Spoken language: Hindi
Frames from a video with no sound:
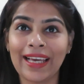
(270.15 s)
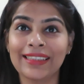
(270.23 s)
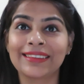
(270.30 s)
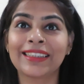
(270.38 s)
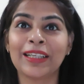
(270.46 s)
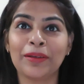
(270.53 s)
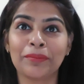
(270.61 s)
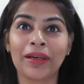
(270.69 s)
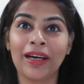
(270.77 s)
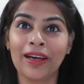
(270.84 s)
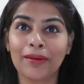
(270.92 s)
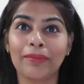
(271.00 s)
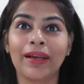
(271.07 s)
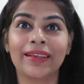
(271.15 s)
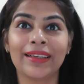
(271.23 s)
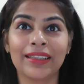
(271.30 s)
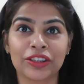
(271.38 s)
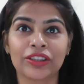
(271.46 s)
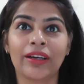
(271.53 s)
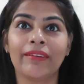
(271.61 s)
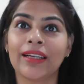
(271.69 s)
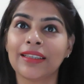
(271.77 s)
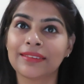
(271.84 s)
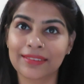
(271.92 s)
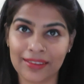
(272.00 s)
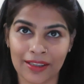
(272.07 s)
कैसे हम घर बैठे अच्छा
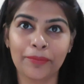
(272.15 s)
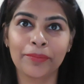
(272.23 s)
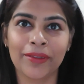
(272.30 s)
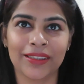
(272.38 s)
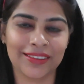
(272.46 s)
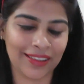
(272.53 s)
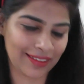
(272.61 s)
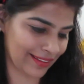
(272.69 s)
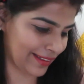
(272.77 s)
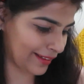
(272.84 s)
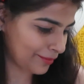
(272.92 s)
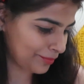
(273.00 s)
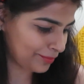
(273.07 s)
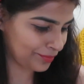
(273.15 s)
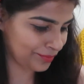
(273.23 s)
वाला स्क्रब कर सकते हैं